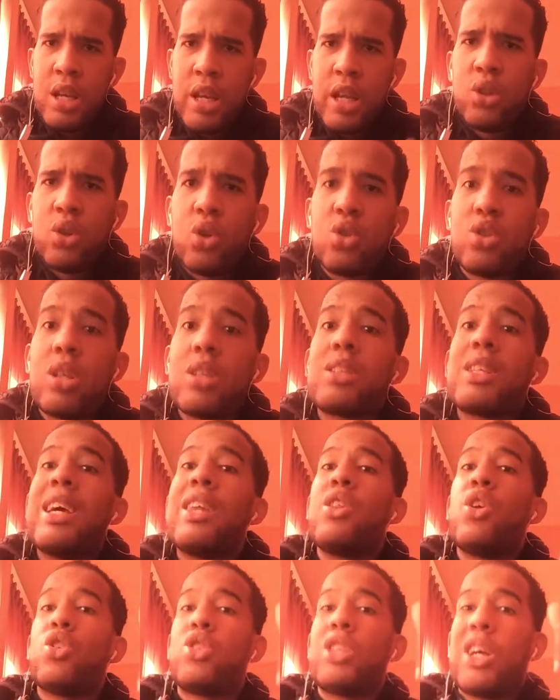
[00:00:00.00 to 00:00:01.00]
entonces
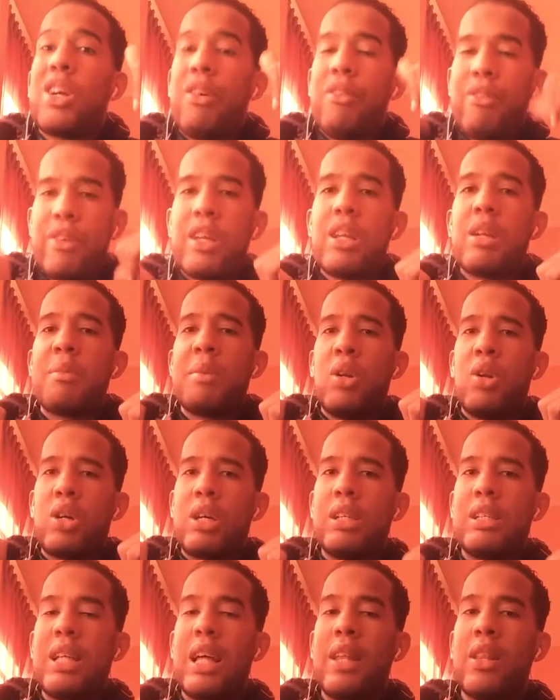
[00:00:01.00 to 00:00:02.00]
que Dios te confirme lo
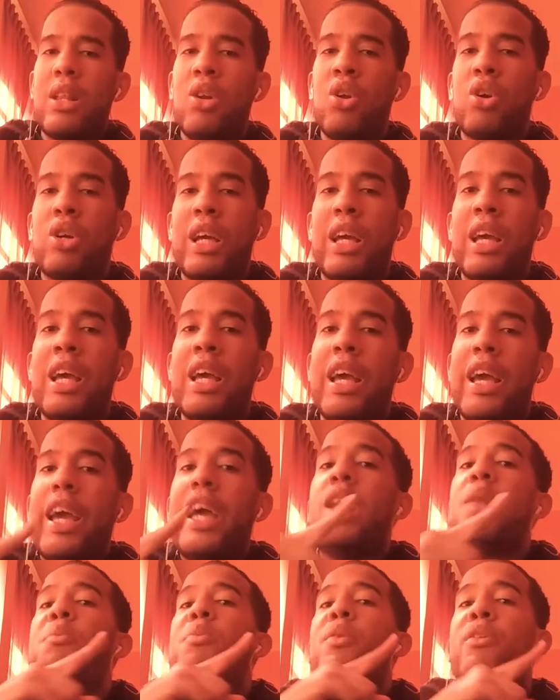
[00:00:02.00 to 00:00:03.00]
que, lo que
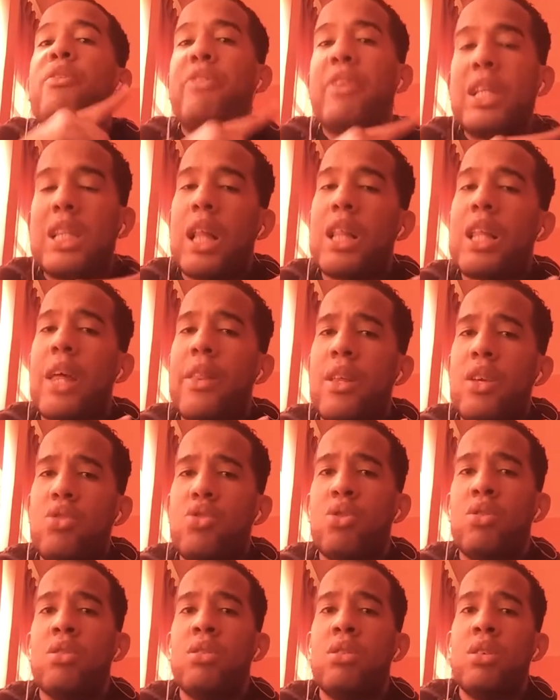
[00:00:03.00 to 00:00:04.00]
el profeta te ha
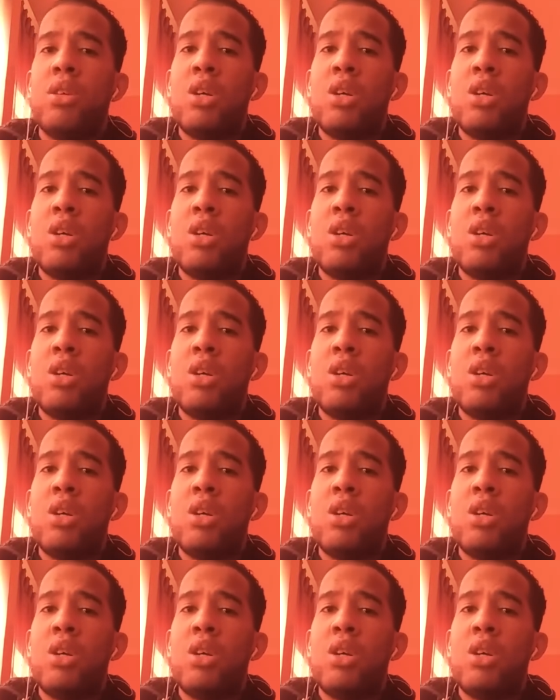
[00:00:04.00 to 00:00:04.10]
dicho.